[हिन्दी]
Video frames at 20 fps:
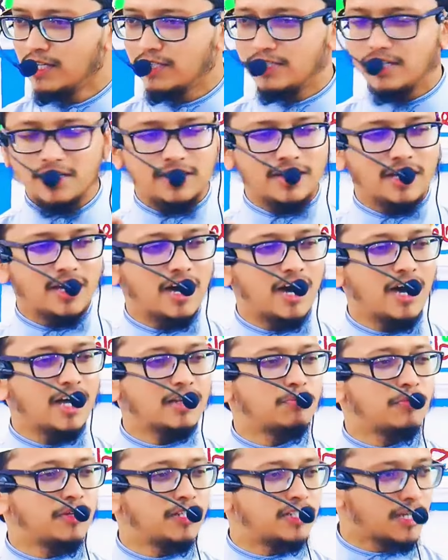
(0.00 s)
जिनके
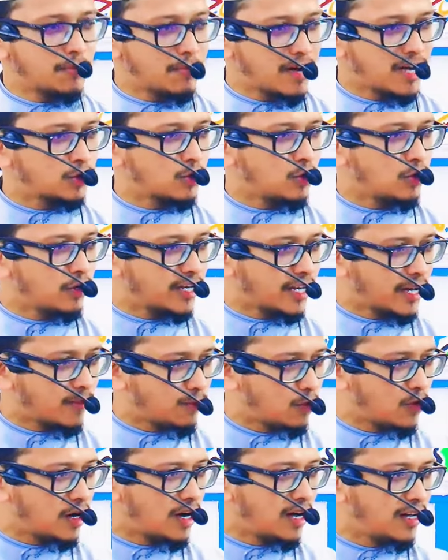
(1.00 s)
हाथ में जमातों के
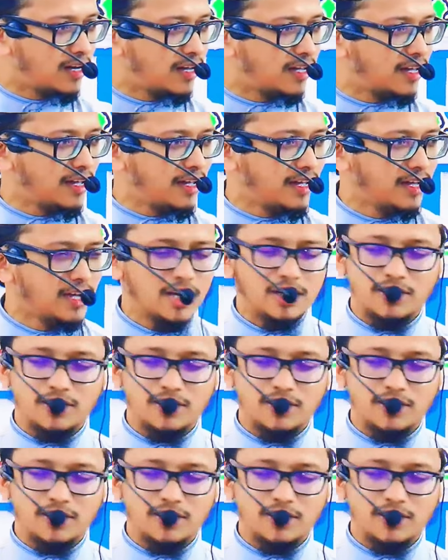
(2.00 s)
अमवाल हैं